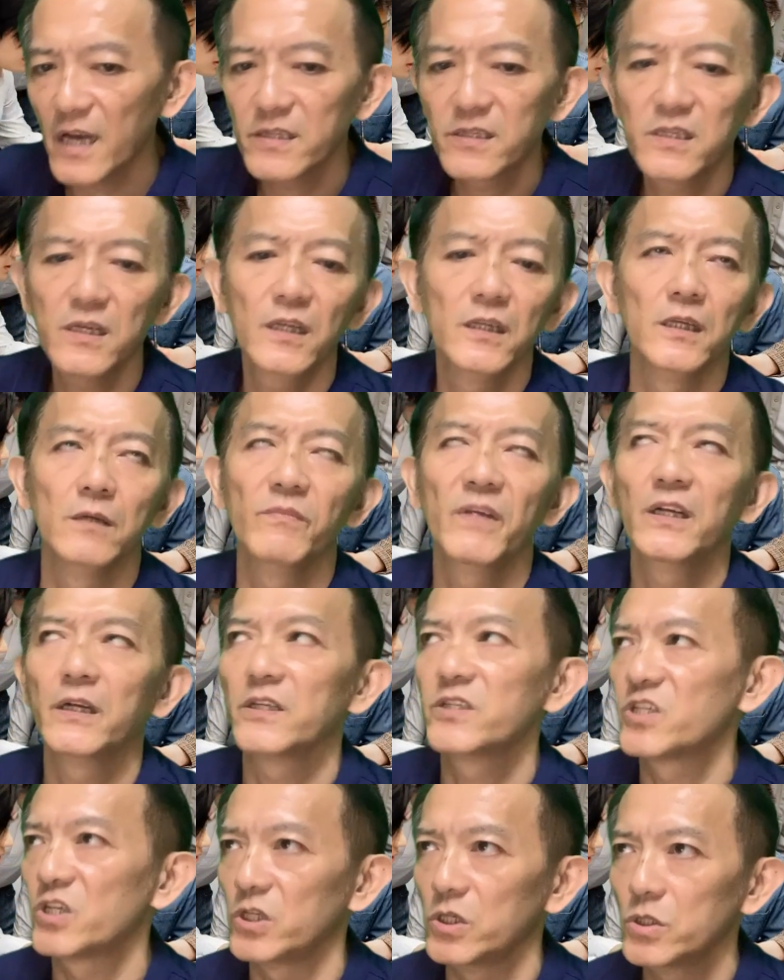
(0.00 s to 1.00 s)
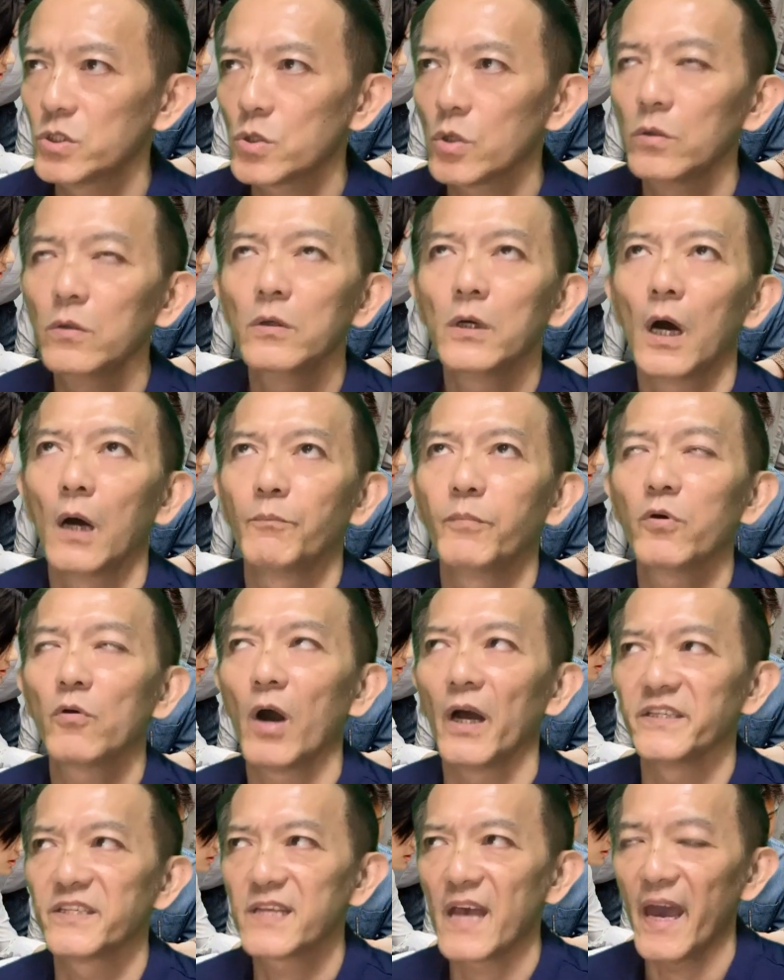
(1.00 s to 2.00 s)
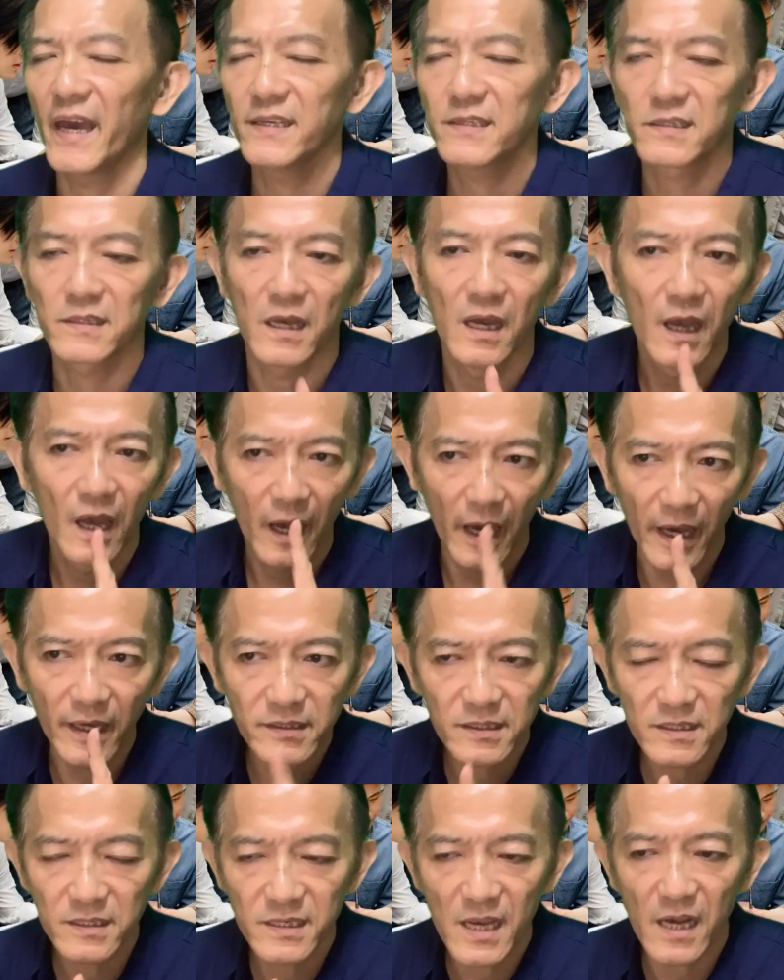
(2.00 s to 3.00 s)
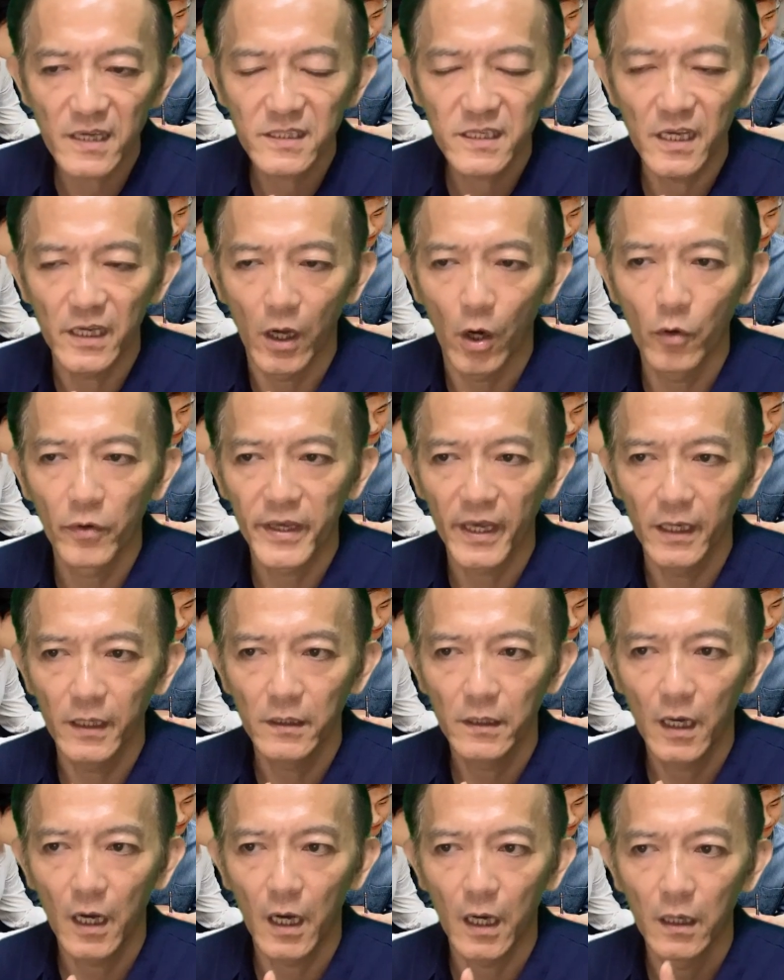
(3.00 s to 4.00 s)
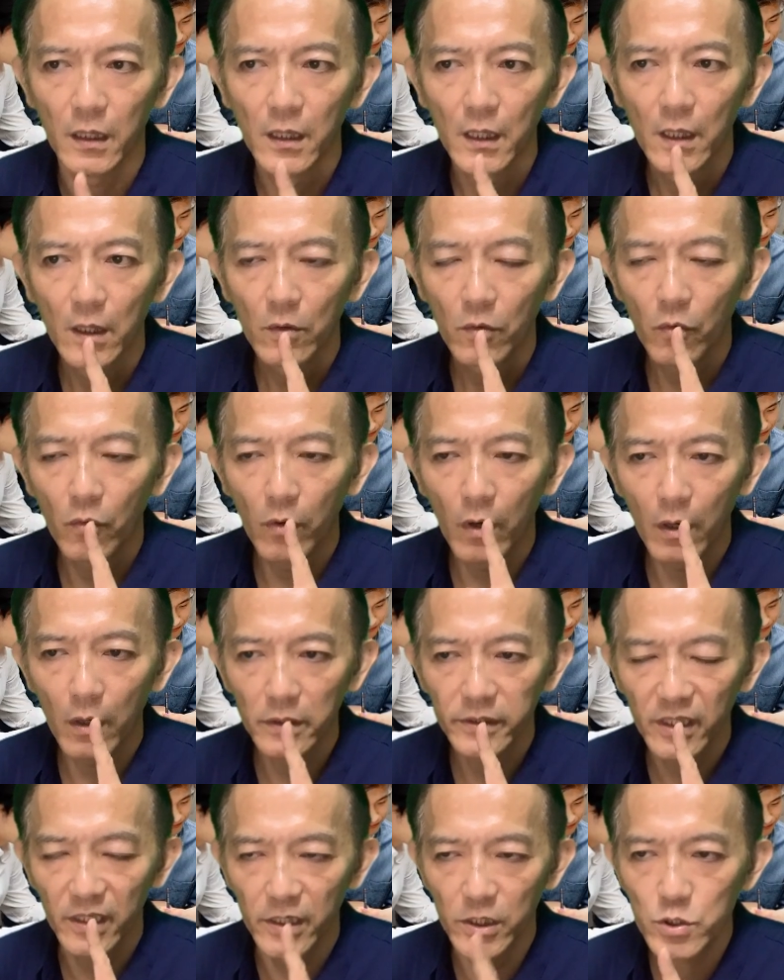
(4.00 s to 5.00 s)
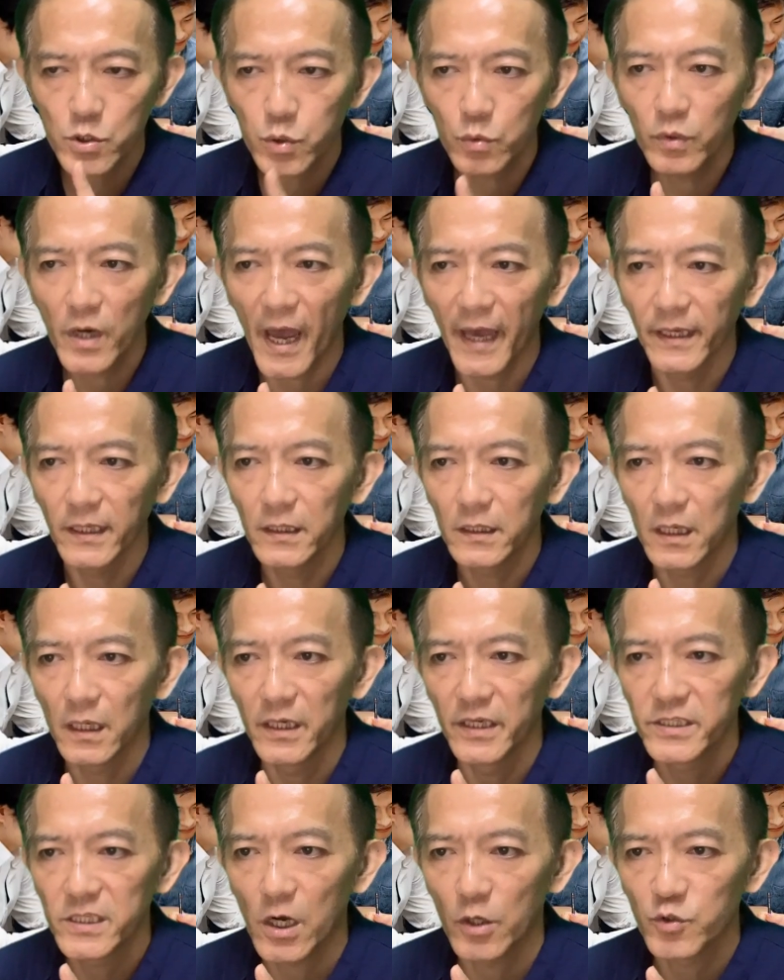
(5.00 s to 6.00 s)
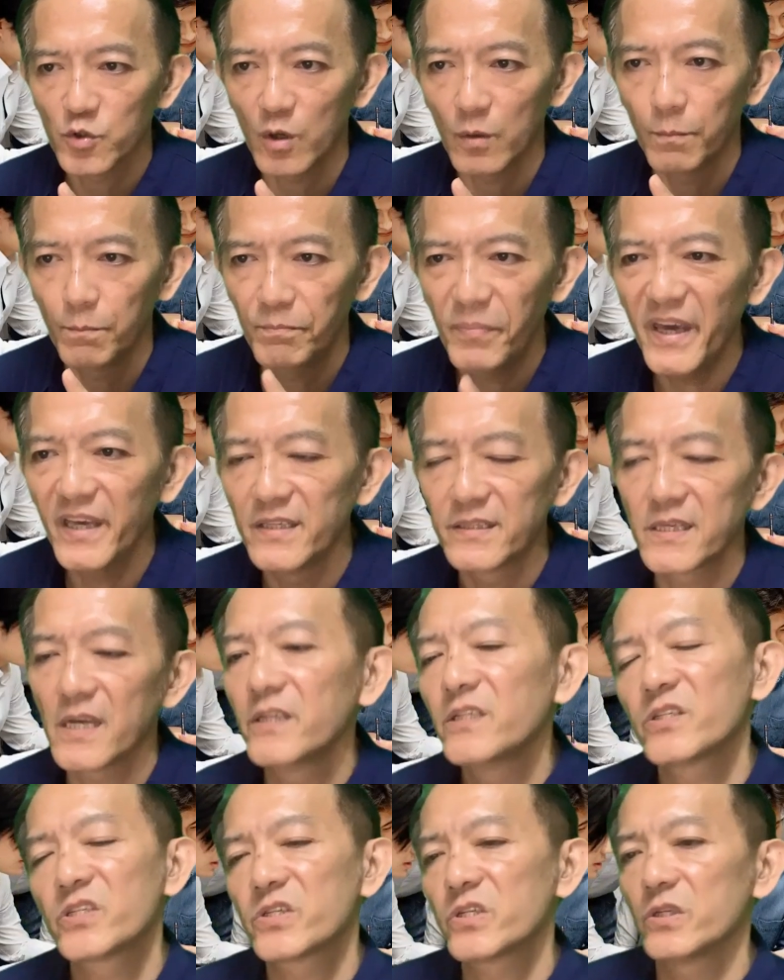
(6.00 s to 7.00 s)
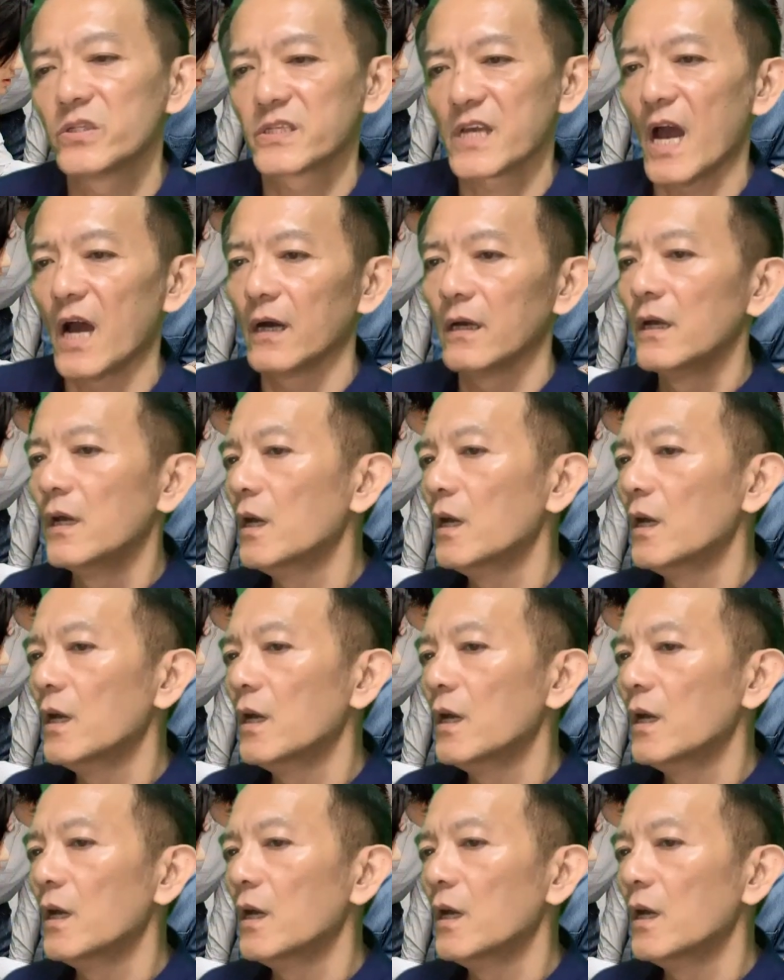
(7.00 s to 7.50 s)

限里面的其中啊，不管是 S。S 象限也 OK 啊，我提出来一个呢，叫做倍增市场。